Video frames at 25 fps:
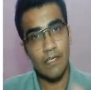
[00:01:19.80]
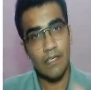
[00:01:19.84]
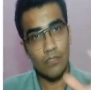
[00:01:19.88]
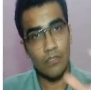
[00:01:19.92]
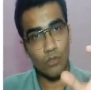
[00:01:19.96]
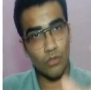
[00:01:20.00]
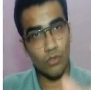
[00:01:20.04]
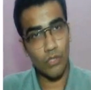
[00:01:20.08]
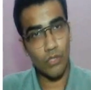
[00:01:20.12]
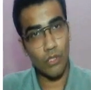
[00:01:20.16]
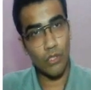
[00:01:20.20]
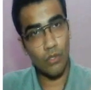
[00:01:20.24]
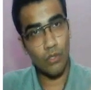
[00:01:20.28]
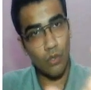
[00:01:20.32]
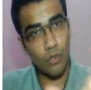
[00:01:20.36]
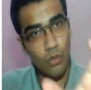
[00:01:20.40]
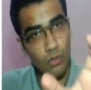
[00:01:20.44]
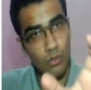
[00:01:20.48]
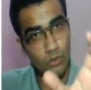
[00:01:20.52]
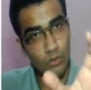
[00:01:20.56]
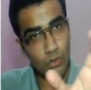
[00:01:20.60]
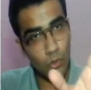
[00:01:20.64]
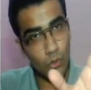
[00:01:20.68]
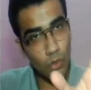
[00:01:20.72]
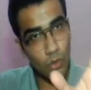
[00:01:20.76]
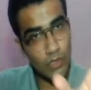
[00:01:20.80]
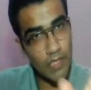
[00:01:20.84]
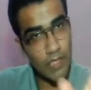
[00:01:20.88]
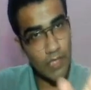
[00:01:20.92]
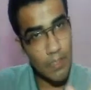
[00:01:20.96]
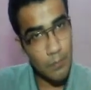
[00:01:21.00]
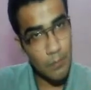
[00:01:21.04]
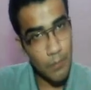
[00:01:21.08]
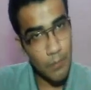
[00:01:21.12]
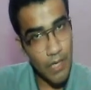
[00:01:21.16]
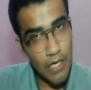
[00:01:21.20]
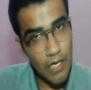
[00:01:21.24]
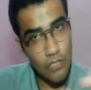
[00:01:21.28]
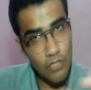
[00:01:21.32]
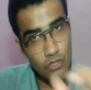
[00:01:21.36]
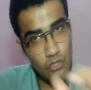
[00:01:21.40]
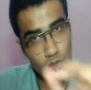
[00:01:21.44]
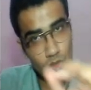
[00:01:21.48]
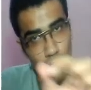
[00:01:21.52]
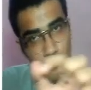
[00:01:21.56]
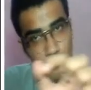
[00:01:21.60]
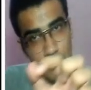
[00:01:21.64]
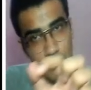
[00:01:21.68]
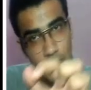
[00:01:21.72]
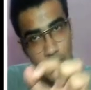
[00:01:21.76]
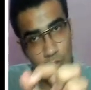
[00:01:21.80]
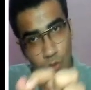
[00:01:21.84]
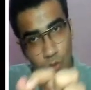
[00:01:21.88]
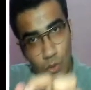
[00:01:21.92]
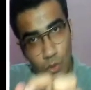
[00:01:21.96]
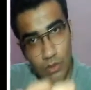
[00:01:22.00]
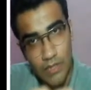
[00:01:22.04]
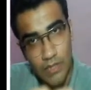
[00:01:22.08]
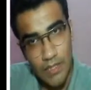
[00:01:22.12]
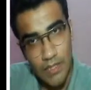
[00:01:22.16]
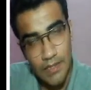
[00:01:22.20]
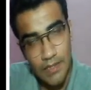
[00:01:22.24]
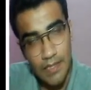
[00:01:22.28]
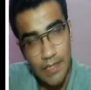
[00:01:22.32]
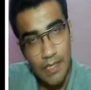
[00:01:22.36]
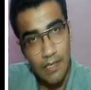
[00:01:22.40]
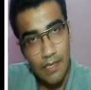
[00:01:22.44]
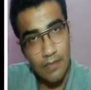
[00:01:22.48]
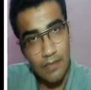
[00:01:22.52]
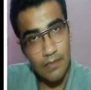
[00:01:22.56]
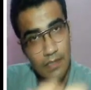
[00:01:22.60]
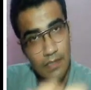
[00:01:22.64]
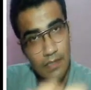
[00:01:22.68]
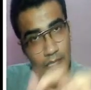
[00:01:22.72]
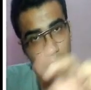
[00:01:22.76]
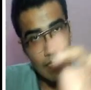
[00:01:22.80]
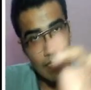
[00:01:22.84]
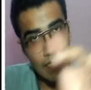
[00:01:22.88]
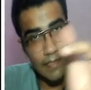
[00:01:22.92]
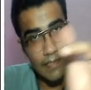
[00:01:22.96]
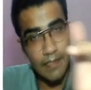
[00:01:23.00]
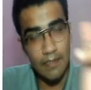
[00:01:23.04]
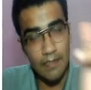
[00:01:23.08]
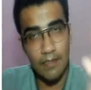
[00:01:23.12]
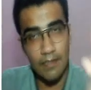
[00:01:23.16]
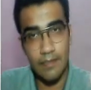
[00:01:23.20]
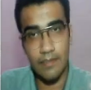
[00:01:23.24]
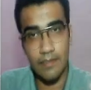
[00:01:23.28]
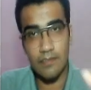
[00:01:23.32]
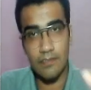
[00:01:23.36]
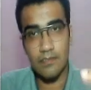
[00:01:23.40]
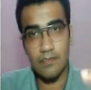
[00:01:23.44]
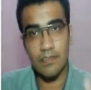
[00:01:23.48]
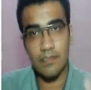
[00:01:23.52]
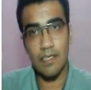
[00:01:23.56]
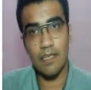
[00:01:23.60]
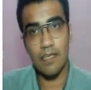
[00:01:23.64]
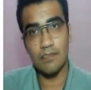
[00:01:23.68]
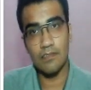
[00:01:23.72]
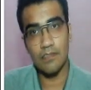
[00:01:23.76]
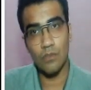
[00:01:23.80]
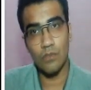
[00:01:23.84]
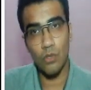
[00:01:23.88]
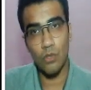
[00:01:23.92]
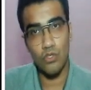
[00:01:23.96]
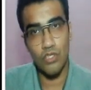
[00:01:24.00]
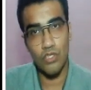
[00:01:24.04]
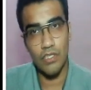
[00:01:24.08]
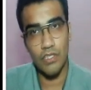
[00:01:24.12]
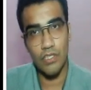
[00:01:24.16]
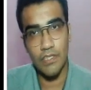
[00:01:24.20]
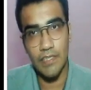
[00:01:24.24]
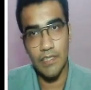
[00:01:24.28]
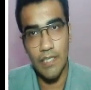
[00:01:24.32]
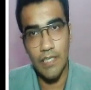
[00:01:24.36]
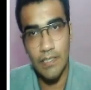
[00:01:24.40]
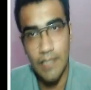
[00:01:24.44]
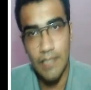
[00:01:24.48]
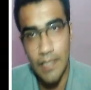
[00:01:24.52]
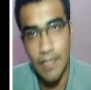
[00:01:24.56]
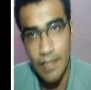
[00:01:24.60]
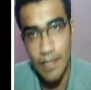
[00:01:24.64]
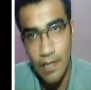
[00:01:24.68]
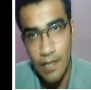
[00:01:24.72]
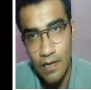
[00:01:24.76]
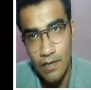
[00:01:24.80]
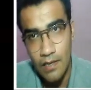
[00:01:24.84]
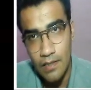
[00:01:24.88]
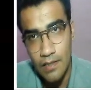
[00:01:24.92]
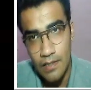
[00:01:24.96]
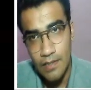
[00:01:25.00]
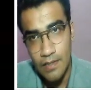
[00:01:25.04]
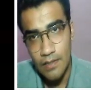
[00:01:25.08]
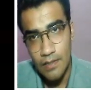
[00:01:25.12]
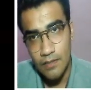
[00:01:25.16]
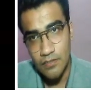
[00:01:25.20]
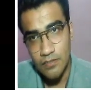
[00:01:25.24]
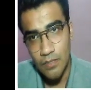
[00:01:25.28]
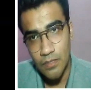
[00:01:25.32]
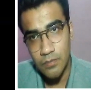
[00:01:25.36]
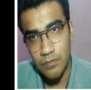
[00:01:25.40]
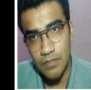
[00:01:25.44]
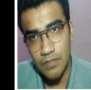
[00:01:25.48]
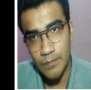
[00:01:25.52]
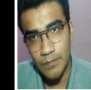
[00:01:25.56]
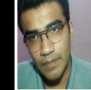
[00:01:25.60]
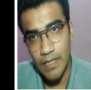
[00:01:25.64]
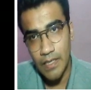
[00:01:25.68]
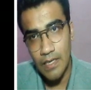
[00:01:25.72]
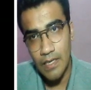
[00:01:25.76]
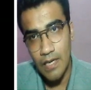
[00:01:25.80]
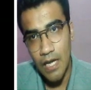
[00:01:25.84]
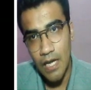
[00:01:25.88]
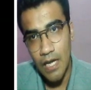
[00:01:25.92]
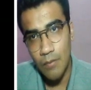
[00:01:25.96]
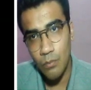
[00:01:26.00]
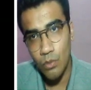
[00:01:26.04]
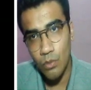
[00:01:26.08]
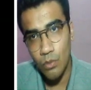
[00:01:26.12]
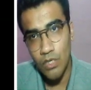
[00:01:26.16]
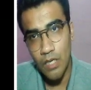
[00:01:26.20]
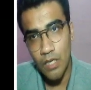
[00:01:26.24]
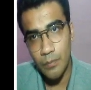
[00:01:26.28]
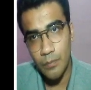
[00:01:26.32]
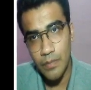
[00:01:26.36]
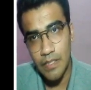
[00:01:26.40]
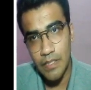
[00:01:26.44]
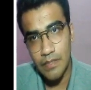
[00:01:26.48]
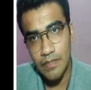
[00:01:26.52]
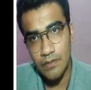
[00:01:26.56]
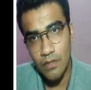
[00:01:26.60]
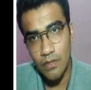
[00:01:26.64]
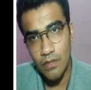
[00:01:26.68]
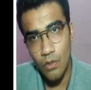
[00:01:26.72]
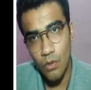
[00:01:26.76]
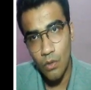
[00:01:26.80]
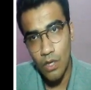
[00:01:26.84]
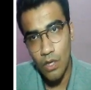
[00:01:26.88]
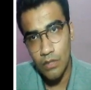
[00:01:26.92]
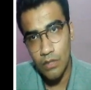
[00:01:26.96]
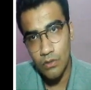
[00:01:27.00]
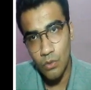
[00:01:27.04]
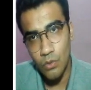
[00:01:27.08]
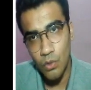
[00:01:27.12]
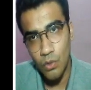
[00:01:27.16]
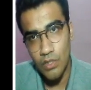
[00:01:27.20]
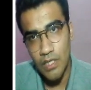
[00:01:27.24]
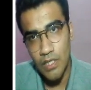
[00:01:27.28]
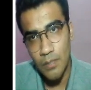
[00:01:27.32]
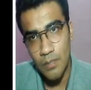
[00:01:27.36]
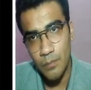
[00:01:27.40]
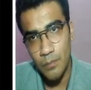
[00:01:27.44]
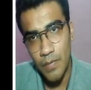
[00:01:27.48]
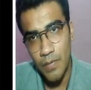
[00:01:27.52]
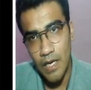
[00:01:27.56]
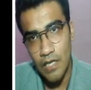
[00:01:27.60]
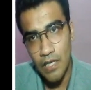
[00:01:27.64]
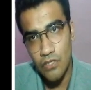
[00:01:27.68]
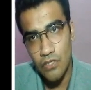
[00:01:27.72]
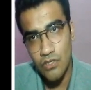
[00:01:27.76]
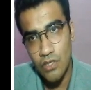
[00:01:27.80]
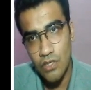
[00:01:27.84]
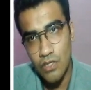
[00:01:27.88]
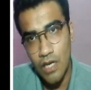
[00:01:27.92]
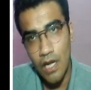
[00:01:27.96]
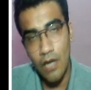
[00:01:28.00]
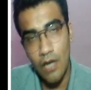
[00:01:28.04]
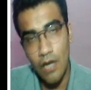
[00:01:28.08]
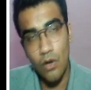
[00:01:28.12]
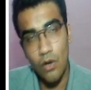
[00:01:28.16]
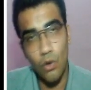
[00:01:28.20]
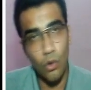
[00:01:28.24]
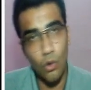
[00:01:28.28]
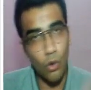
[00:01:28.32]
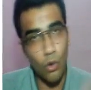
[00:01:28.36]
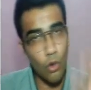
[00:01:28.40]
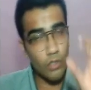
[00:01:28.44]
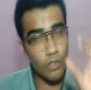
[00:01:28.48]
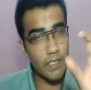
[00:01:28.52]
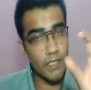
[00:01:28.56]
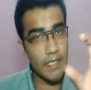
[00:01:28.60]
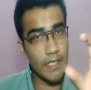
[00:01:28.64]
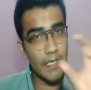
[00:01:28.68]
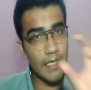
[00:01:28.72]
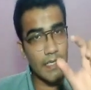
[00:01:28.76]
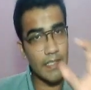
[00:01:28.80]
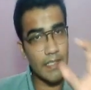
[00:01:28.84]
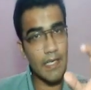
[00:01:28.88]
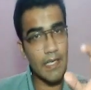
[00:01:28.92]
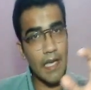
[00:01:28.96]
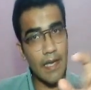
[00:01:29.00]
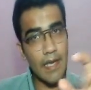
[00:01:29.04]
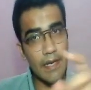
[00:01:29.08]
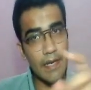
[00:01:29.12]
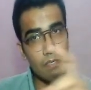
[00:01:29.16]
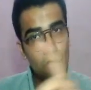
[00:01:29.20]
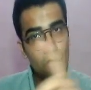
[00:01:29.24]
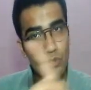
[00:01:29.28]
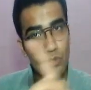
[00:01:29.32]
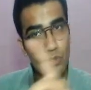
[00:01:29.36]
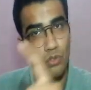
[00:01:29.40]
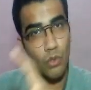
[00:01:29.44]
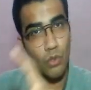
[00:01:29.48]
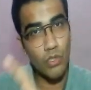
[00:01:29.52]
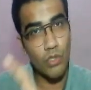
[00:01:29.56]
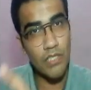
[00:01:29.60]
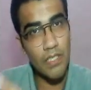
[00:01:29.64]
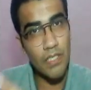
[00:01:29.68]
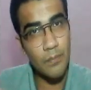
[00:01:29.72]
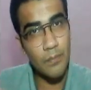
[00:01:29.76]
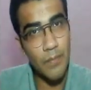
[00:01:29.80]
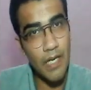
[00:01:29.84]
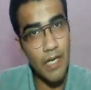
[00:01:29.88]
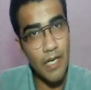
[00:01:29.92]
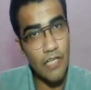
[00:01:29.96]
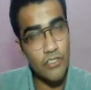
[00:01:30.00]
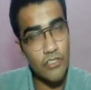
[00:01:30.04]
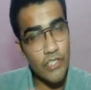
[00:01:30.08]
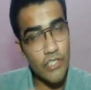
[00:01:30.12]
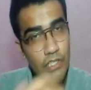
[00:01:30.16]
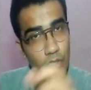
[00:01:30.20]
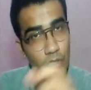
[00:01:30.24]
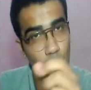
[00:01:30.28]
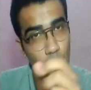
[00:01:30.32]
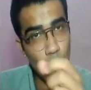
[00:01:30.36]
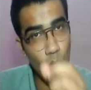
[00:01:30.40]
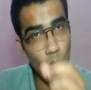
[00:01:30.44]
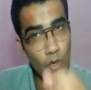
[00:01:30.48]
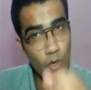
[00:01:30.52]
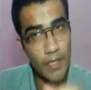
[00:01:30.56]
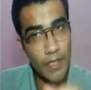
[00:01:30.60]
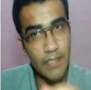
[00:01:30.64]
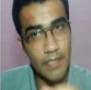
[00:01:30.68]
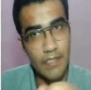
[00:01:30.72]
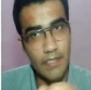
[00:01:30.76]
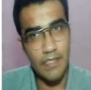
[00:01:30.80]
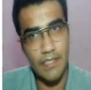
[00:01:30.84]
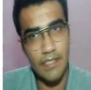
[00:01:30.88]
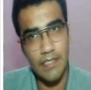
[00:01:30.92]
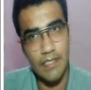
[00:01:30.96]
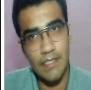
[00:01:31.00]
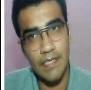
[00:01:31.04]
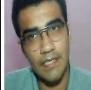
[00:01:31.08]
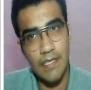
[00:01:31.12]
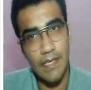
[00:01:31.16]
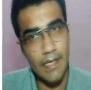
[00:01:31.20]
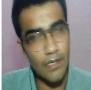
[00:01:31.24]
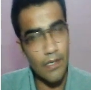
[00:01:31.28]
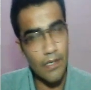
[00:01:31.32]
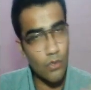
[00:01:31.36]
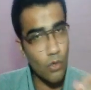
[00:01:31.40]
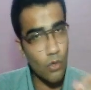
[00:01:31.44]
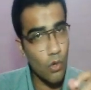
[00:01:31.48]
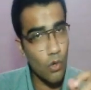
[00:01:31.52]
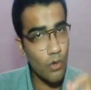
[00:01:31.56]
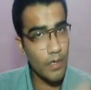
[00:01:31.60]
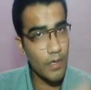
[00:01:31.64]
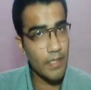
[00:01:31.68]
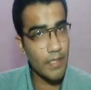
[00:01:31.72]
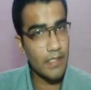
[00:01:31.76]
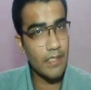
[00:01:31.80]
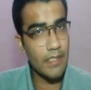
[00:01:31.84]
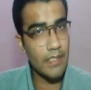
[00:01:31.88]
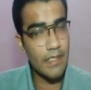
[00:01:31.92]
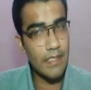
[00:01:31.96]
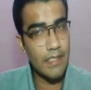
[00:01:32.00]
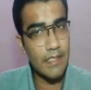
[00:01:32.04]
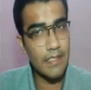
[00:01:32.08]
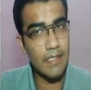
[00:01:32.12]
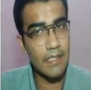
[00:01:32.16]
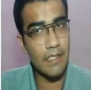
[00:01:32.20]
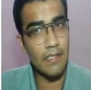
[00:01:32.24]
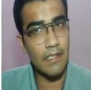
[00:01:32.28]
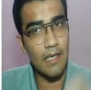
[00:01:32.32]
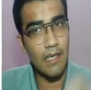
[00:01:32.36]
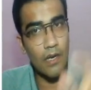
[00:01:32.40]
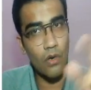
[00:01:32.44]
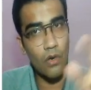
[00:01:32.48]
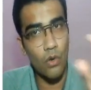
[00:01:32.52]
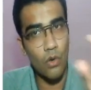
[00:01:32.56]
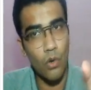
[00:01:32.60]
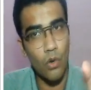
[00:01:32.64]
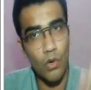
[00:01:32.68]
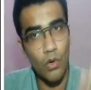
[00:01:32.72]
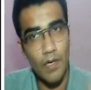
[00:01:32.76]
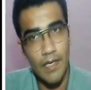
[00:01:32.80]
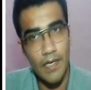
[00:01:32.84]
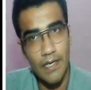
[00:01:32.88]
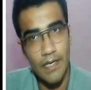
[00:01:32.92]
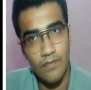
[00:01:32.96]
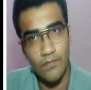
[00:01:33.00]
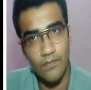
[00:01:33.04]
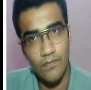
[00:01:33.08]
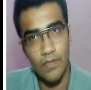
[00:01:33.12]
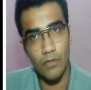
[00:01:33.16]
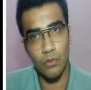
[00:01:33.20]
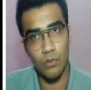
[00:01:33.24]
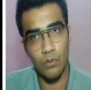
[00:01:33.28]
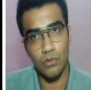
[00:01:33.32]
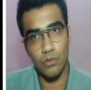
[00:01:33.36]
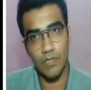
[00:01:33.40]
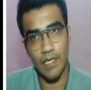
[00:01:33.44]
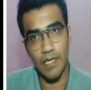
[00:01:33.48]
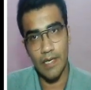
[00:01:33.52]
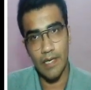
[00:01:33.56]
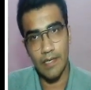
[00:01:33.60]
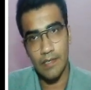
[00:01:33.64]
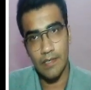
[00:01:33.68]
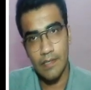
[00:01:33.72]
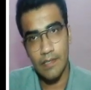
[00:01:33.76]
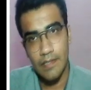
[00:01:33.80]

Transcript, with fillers: तो देखो 2005 से 2011 तक आने के लिए किस तरह से क्वेश्चन किया जाएगा सबसे पहले आपको यहाँ पे लिखना होगा 2005 का ओड डे क्या है तो 2005 एक ऑर्डिनरी ईयर है ऑर्डिनरी ईयर का ओड डे वन होता है